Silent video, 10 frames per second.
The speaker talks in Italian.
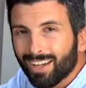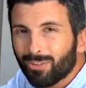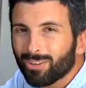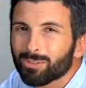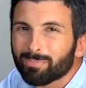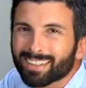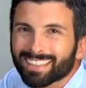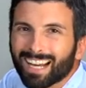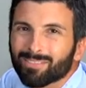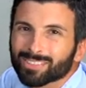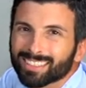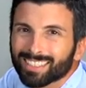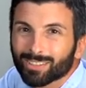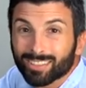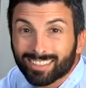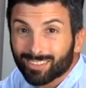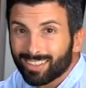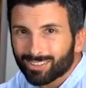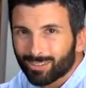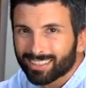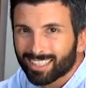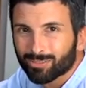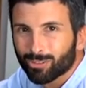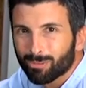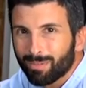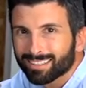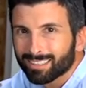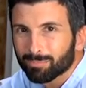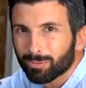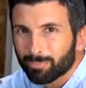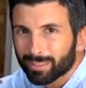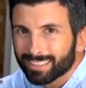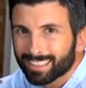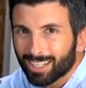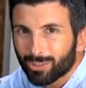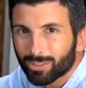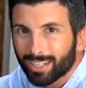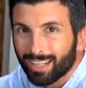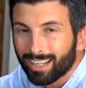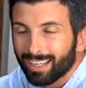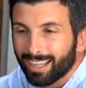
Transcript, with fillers: Quando parliamo di condizionatori trasformati in pompa di calore,